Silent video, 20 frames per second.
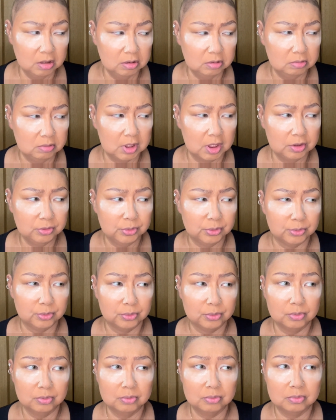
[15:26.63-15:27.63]
なんつうの
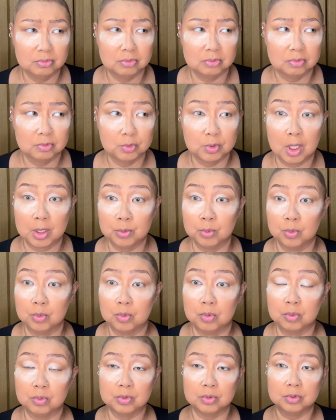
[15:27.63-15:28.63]
あ
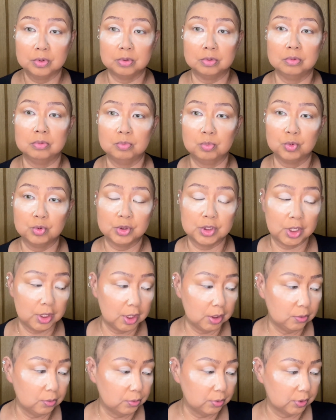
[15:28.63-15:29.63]
のもう
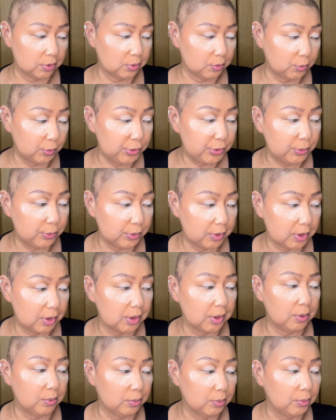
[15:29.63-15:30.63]
ジャケットとかすごい必要だった
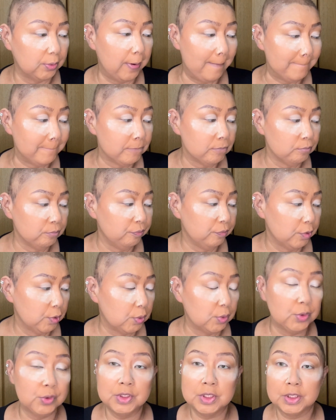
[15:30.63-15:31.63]
けど
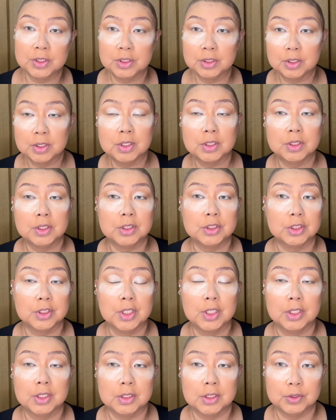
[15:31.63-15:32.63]
今年あったかかったんじゃな
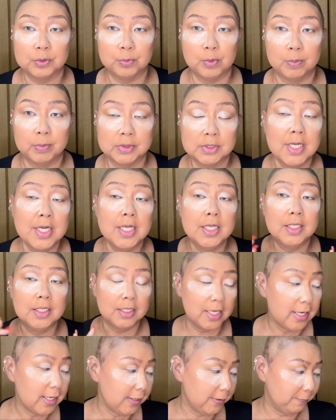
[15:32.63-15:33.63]
いかなと思います
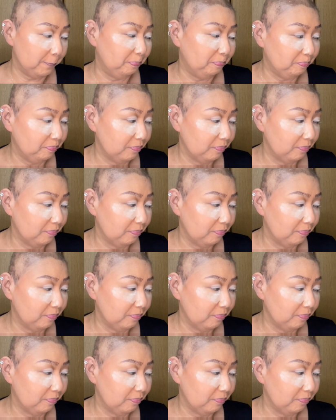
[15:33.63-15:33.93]
で